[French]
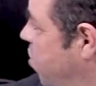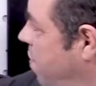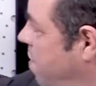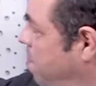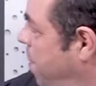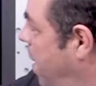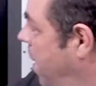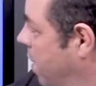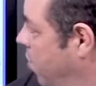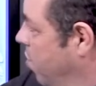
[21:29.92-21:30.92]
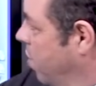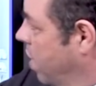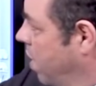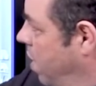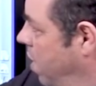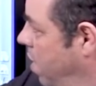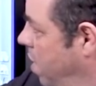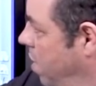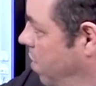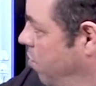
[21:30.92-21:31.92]
ovipares, donc,
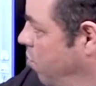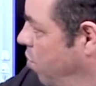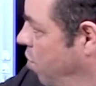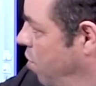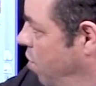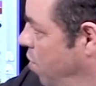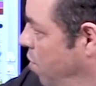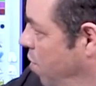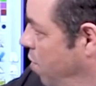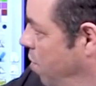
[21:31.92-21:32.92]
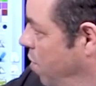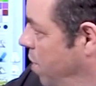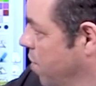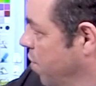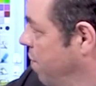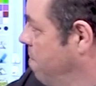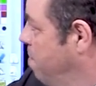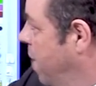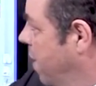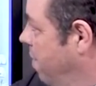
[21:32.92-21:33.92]
euh, de, euh, les
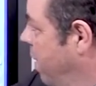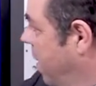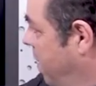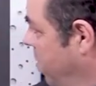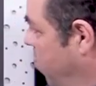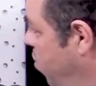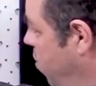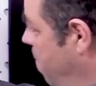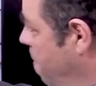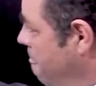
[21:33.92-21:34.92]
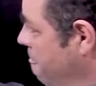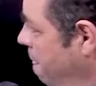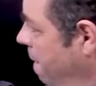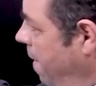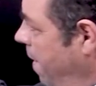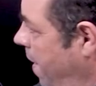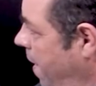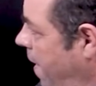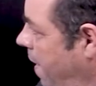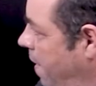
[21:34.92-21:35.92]
ovipares avec des œufs
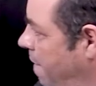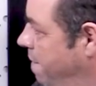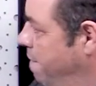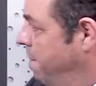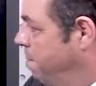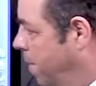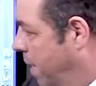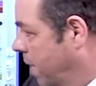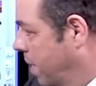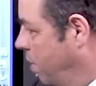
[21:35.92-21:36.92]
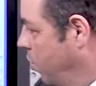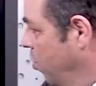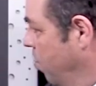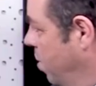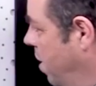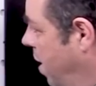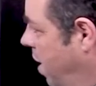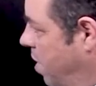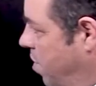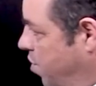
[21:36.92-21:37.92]
et les vivipares qui donnent
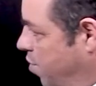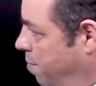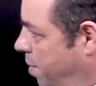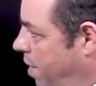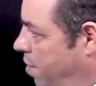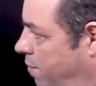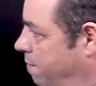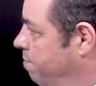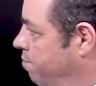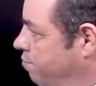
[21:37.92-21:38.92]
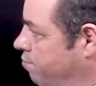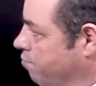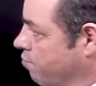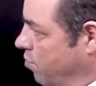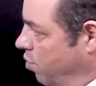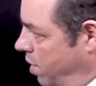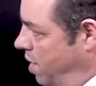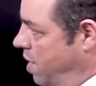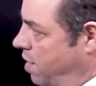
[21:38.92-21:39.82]
des embryons, donc des